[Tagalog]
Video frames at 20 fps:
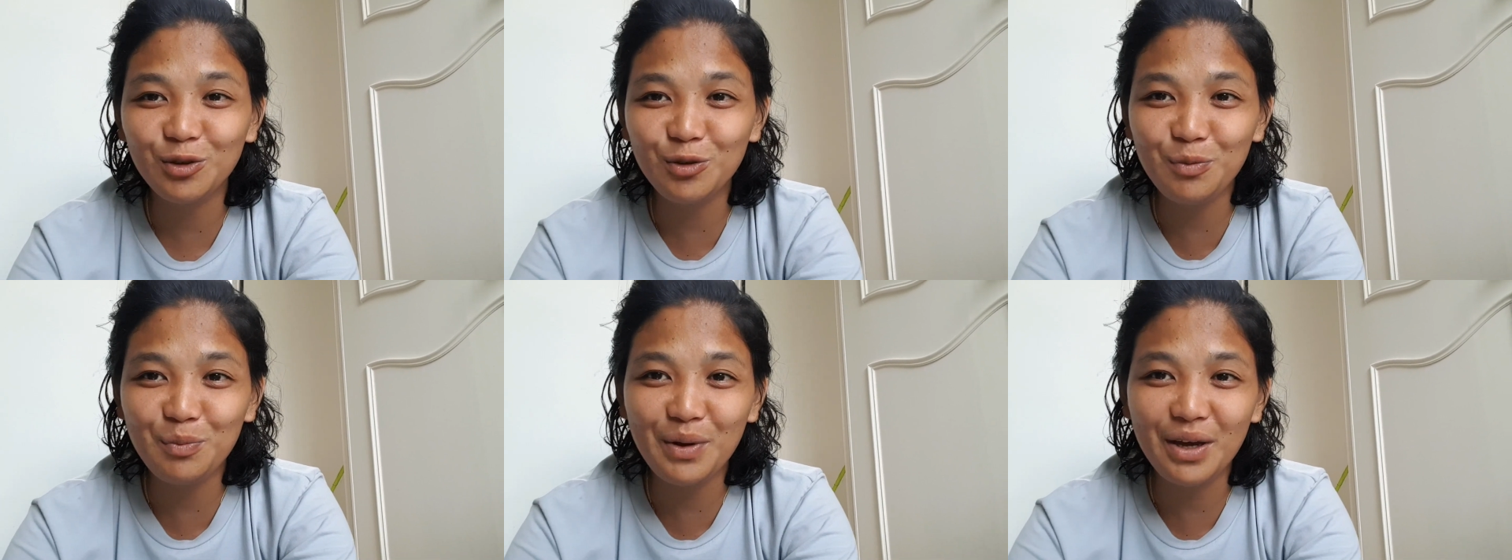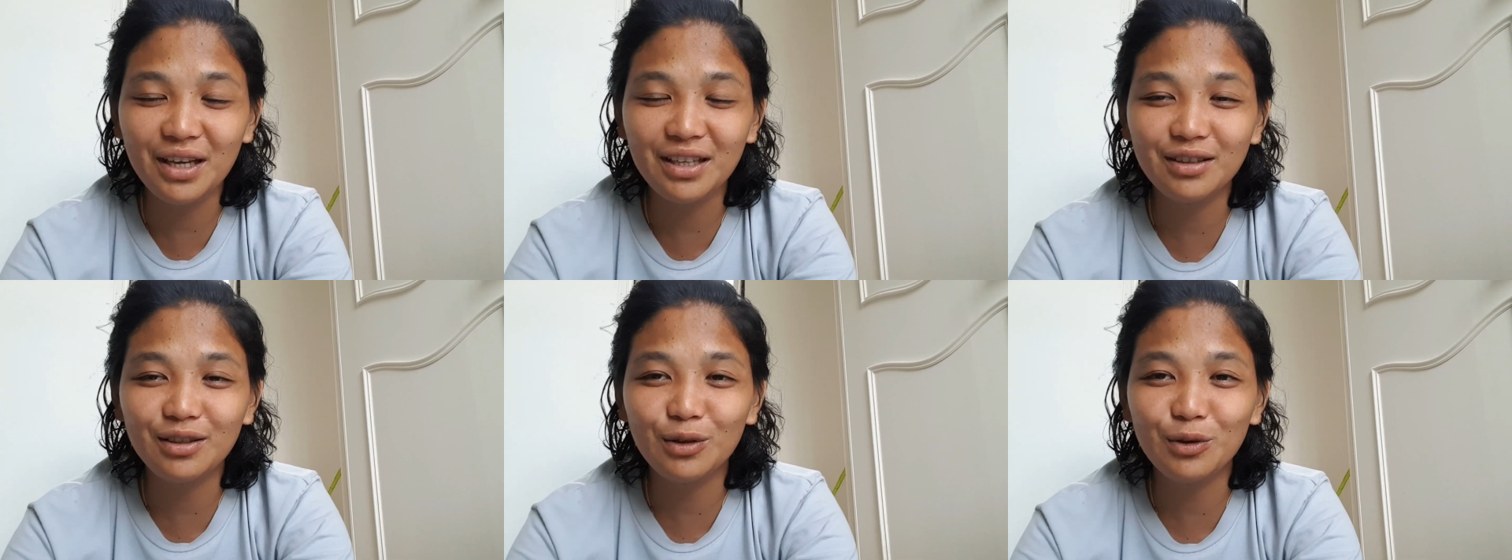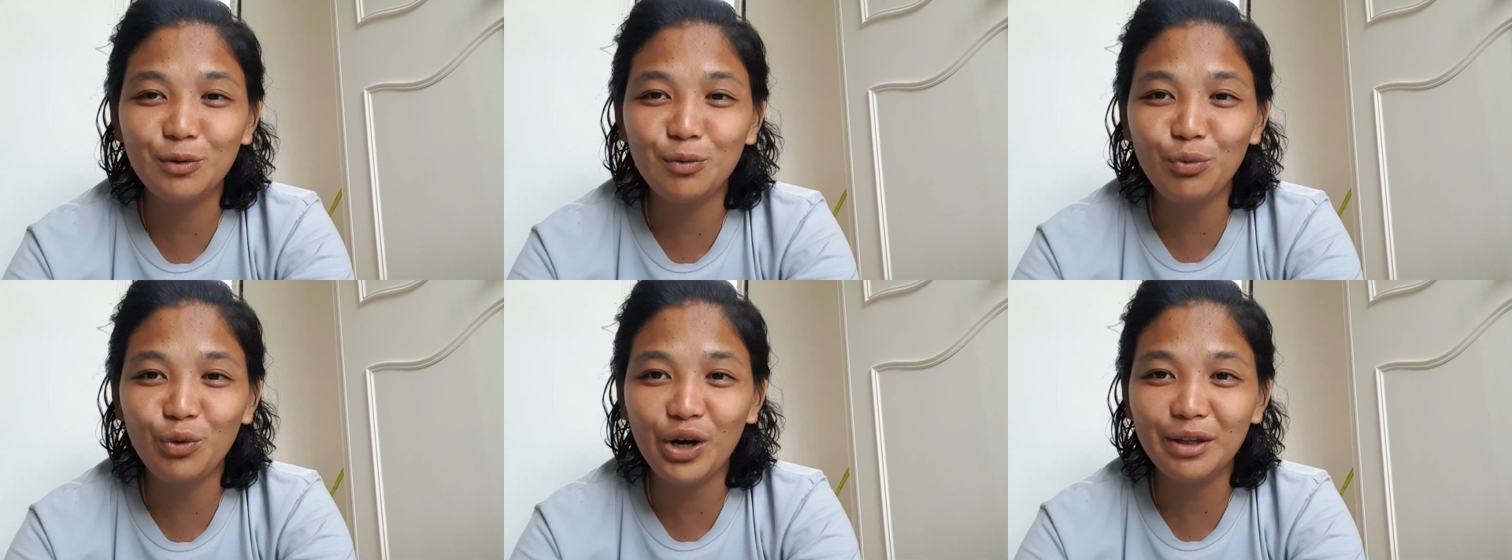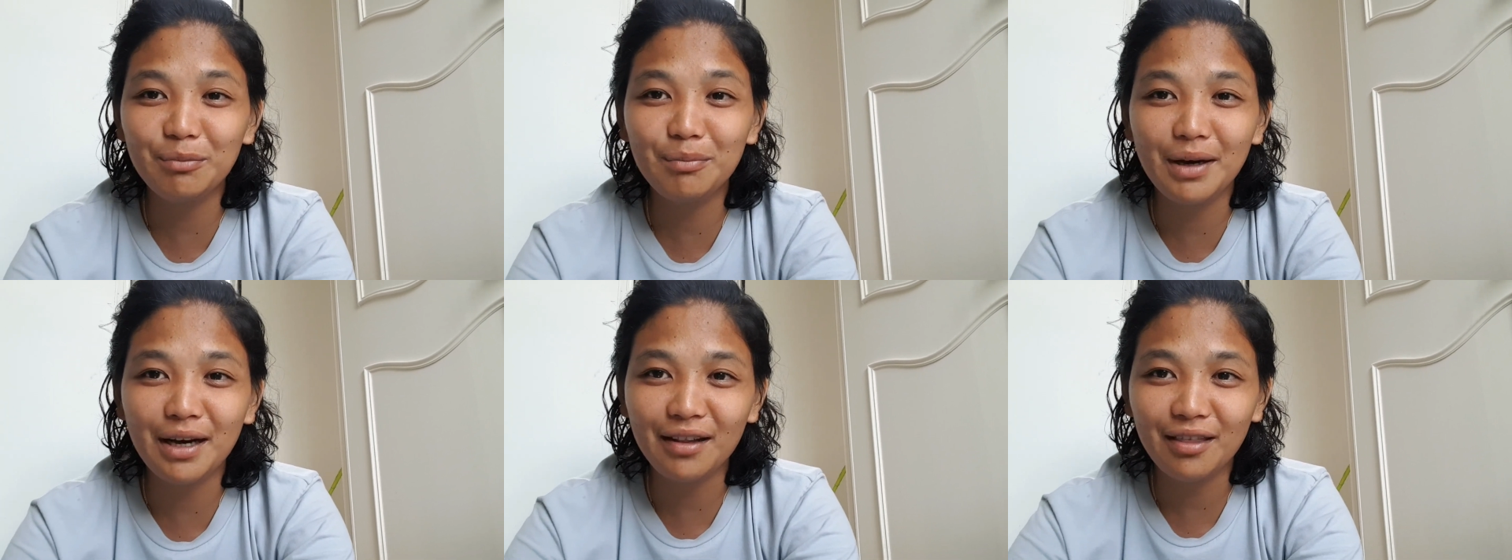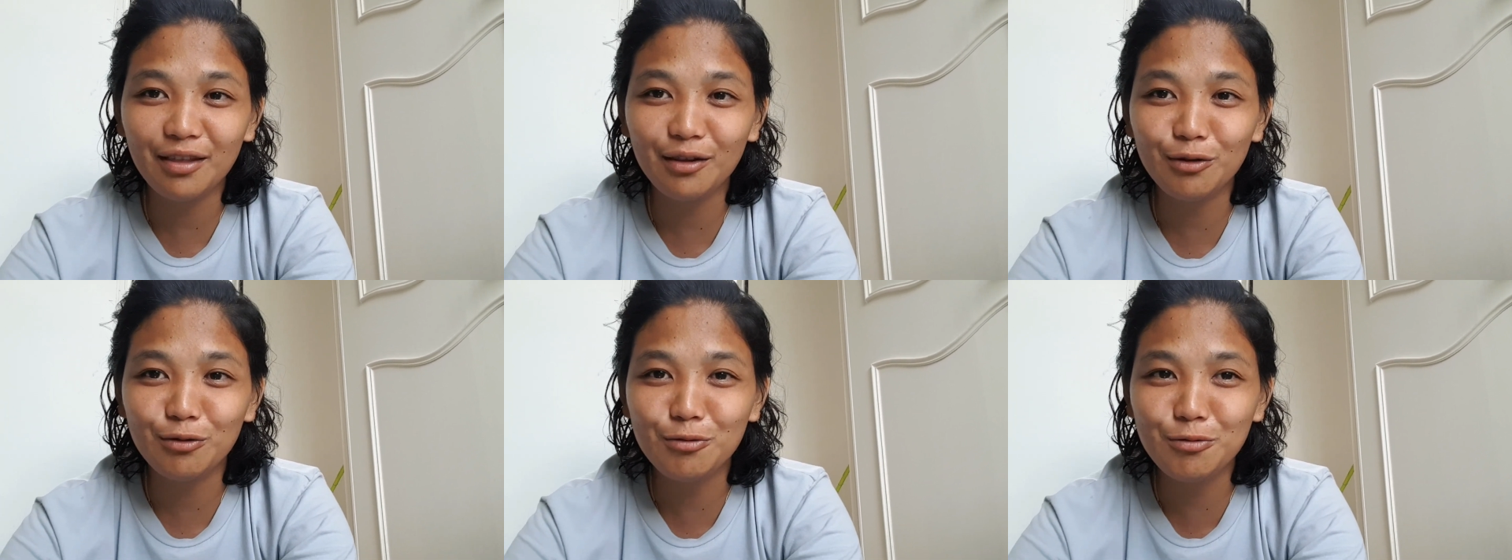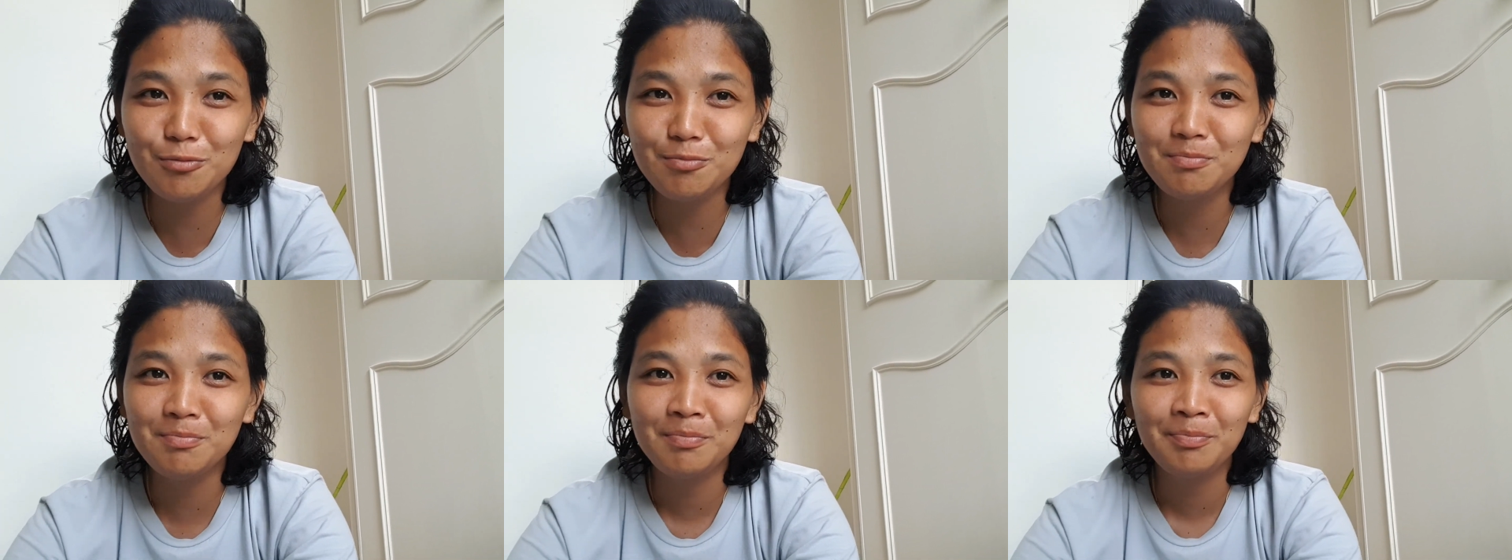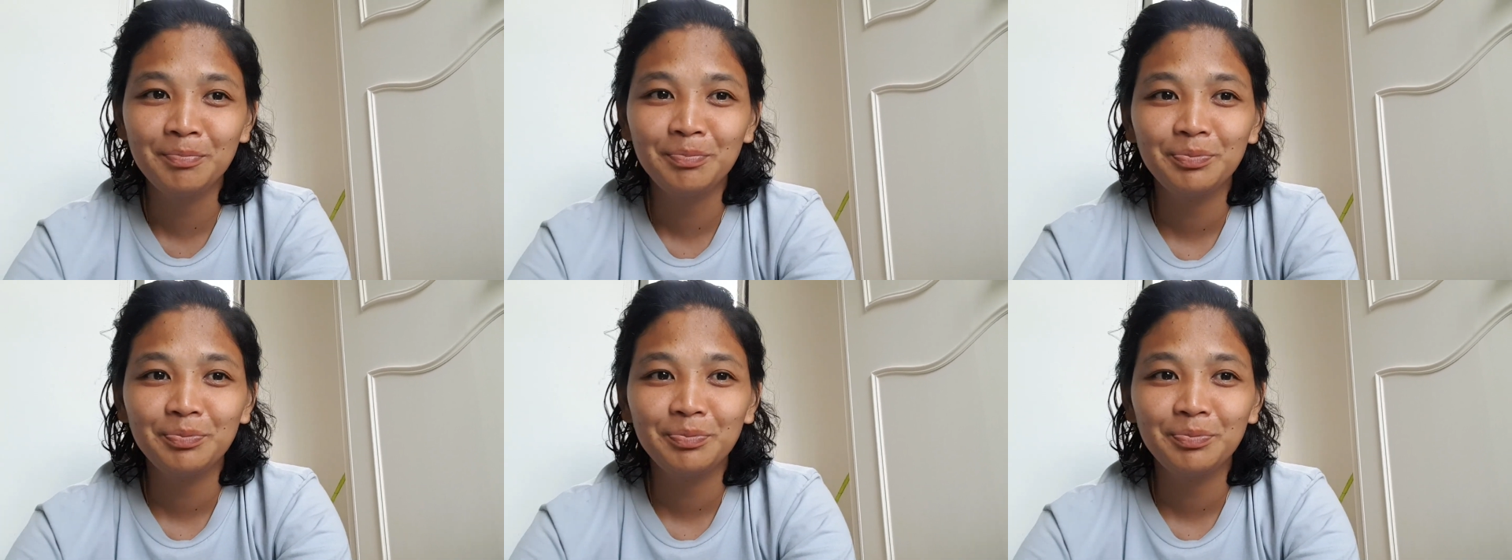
2 bedroom, 1 bathroom.